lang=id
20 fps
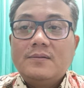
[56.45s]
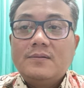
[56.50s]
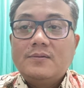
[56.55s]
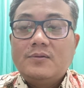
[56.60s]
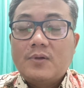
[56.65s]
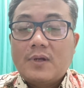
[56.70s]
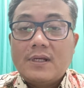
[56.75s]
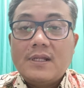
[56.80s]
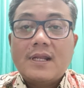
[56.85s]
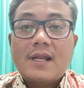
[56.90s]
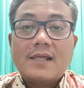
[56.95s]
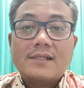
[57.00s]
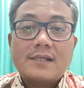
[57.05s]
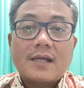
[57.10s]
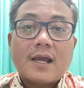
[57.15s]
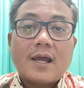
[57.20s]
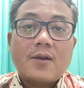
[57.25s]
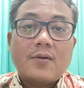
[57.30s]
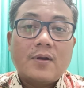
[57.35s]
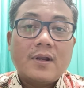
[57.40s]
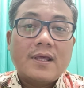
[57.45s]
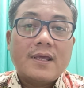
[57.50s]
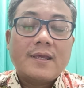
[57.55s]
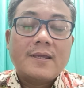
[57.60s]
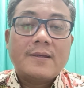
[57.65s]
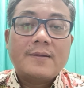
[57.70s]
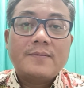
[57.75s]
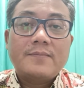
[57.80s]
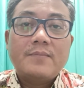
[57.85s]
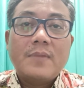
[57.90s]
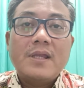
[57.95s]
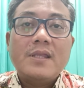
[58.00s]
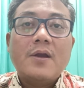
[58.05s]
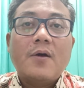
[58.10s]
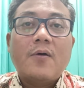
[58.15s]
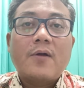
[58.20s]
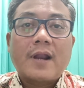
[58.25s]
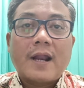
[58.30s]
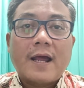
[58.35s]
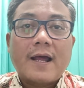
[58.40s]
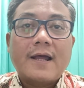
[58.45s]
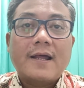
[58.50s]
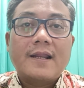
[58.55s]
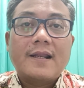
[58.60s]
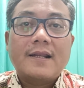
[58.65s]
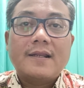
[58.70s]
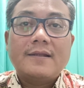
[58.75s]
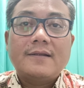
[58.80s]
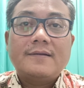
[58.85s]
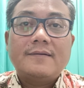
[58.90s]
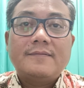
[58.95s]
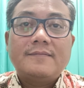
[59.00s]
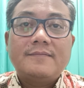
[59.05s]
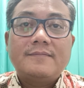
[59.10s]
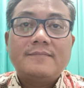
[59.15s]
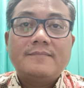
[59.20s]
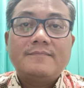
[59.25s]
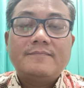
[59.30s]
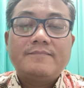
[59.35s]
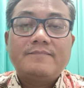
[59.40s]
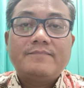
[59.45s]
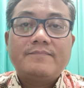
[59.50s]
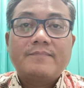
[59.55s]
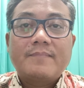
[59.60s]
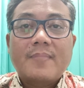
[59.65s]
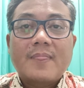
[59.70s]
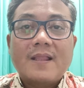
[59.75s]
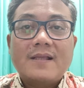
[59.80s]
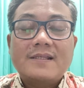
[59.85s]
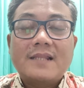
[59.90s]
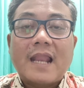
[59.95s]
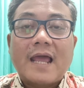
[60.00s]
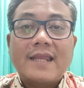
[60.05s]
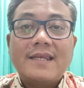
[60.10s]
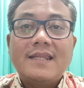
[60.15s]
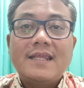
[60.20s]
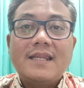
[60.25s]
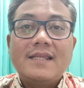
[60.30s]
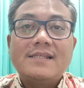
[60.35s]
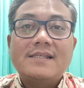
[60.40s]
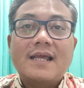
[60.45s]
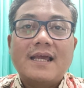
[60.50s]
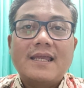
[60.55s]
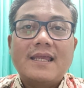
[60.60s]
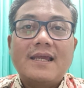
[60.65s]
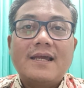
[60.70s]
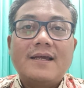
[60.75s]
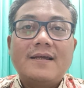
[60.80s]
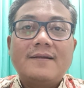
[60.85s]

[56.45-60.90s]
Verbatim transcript: juga dirasakan oleh banyak orang selain diri saya.